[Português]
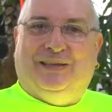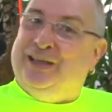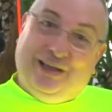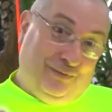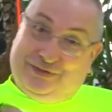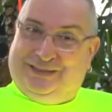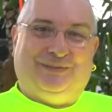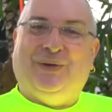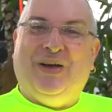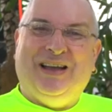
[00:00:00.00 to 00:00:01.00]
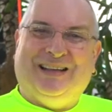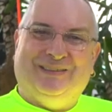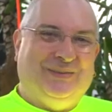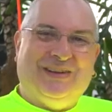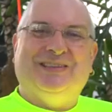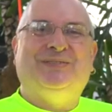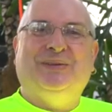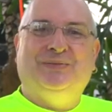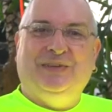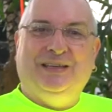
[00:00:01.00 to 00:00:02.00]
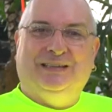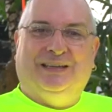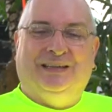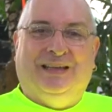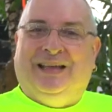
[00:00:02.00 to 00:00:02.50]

E aí você toca, toca a sua vida.